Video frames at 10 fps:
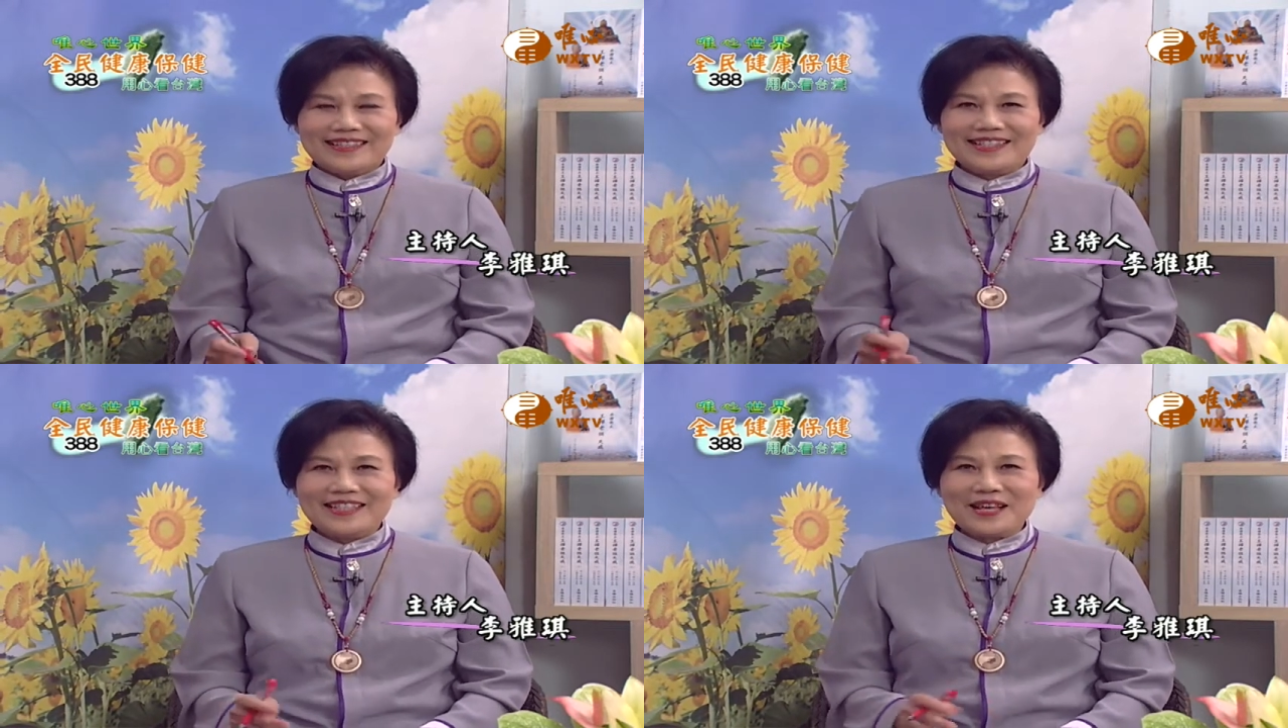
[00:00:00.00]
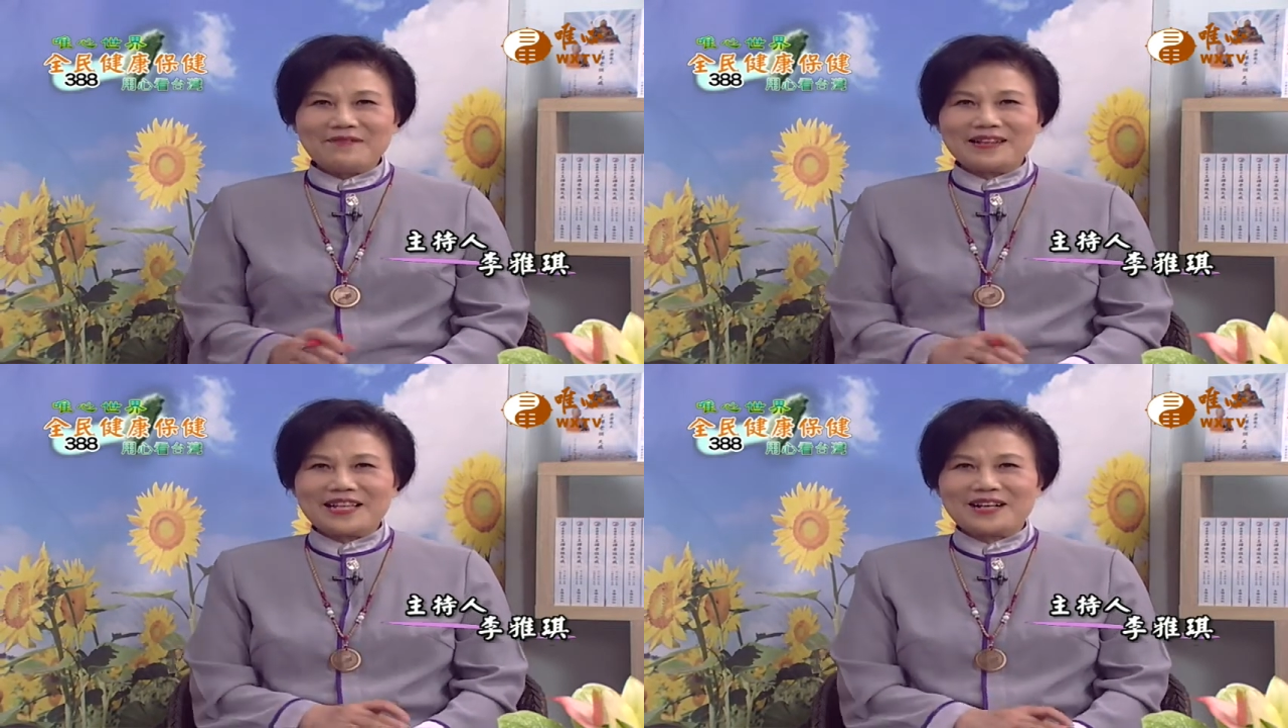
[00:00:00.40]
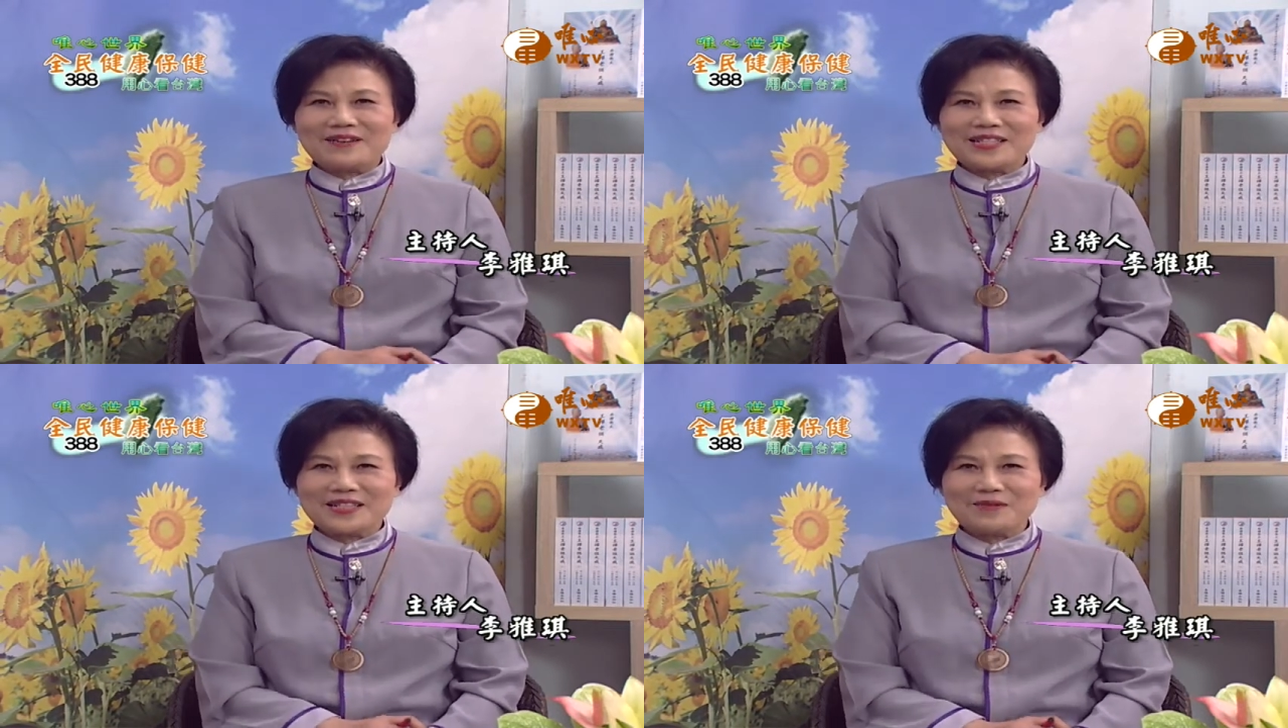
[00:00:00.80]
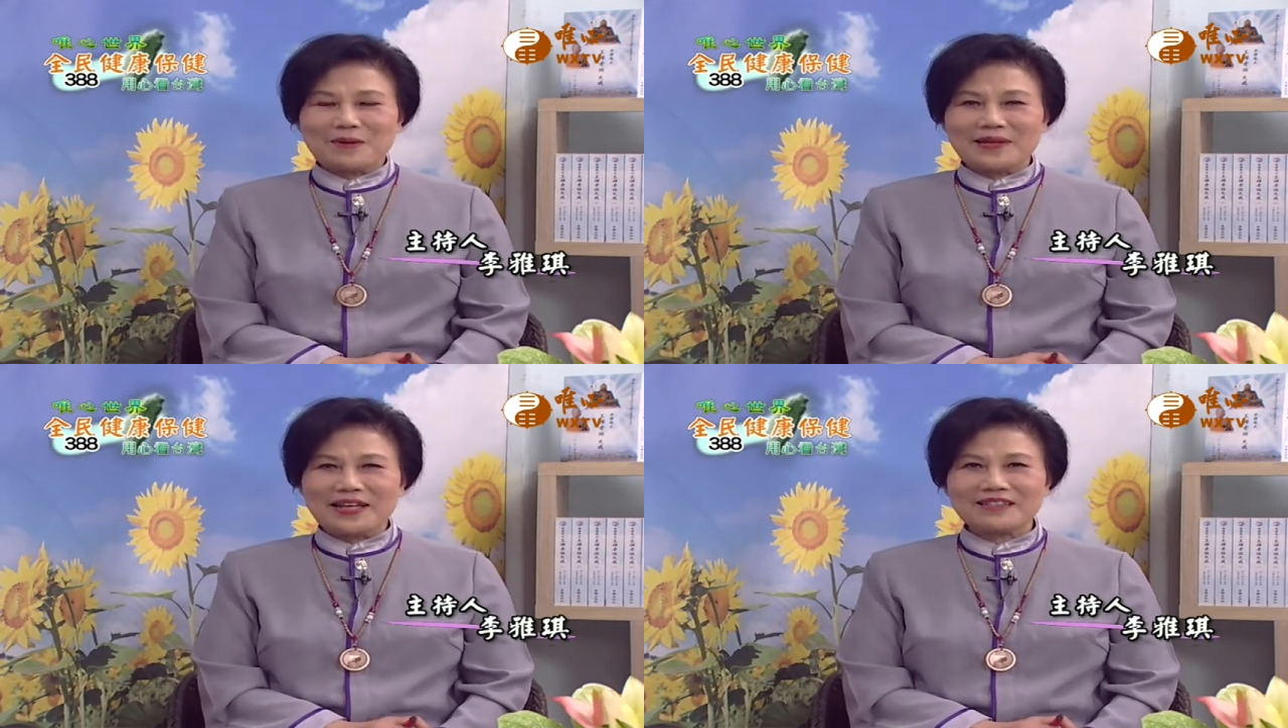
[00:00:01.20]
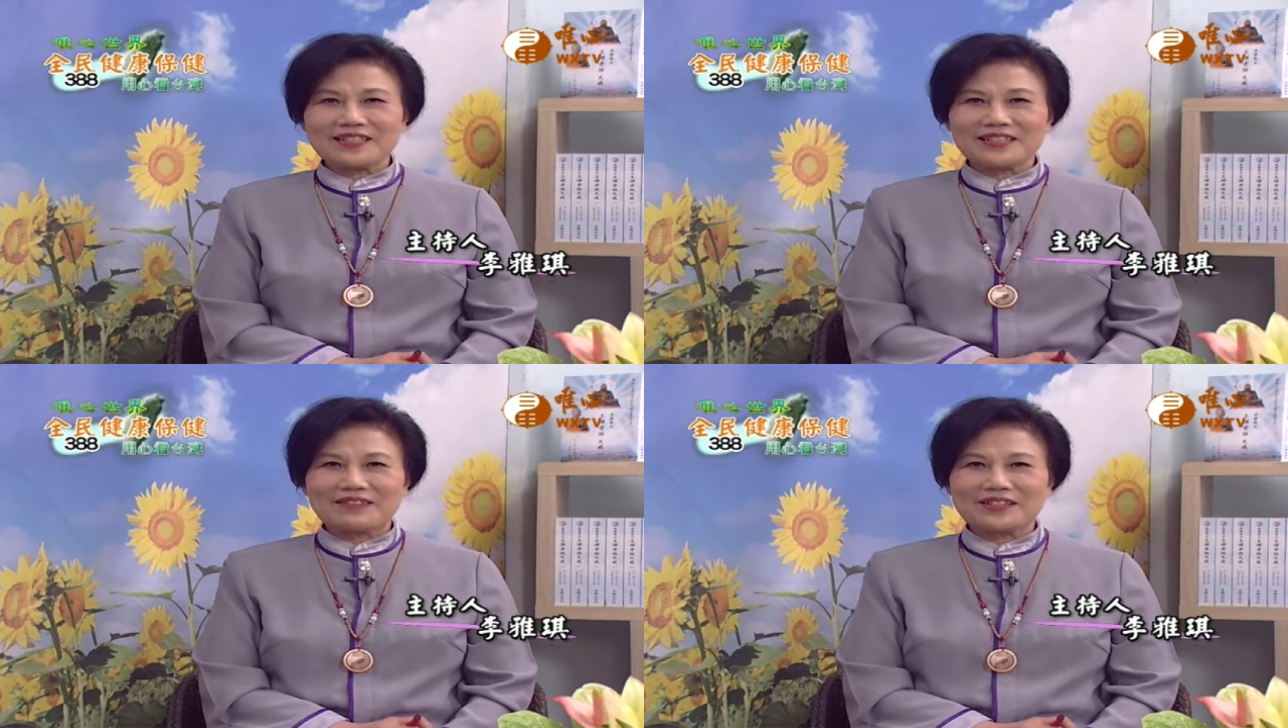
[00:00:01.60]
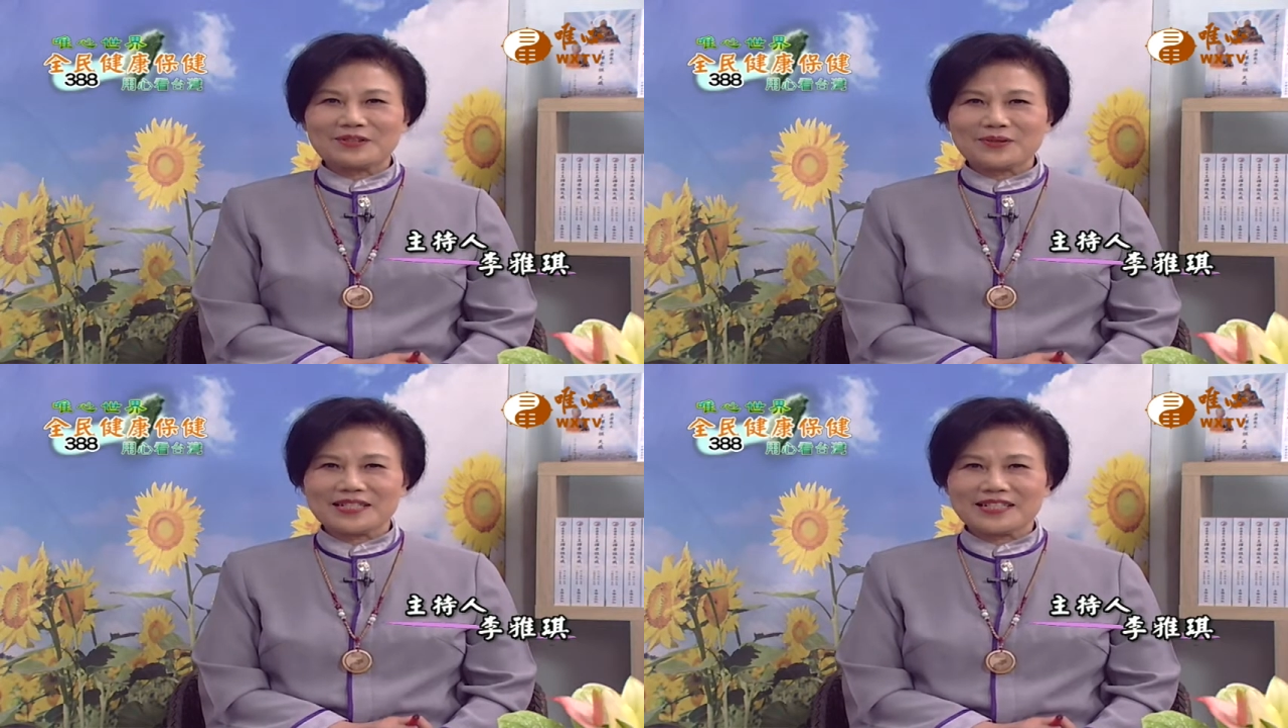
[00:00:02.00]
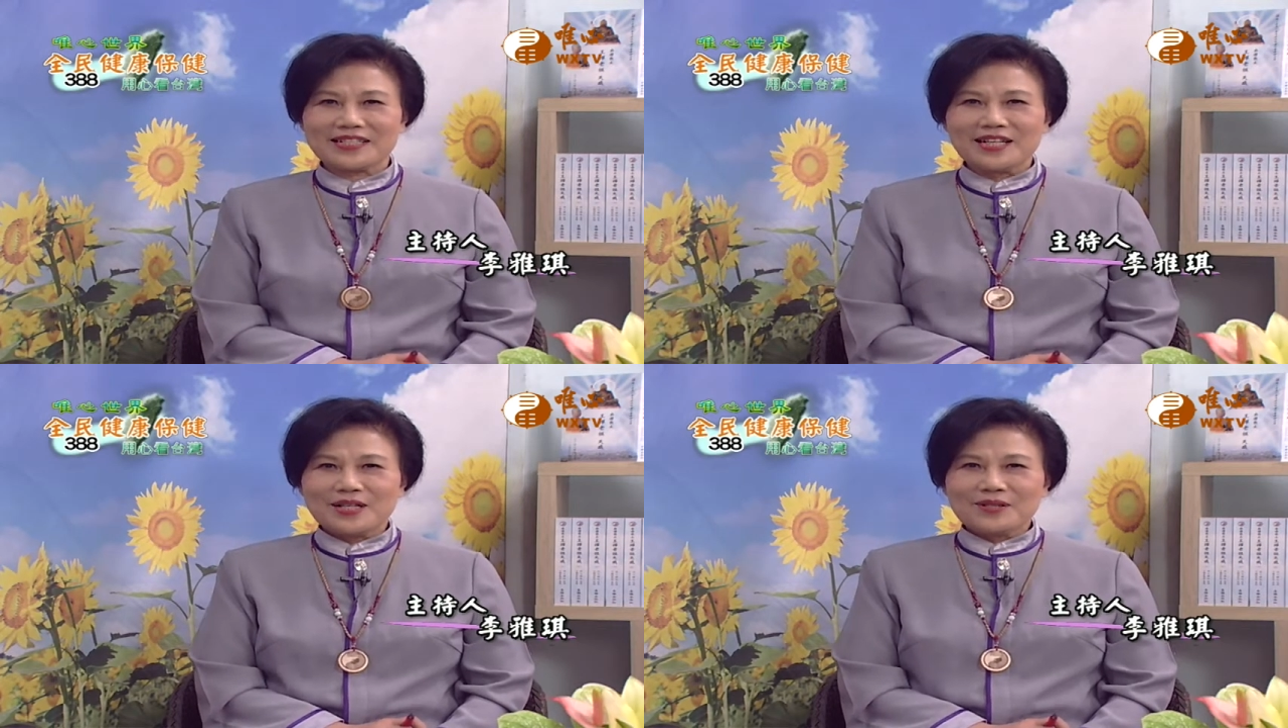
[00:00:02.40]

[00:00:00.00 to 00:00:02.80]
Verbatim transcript: 今天非常高兴，我们邀请到的就是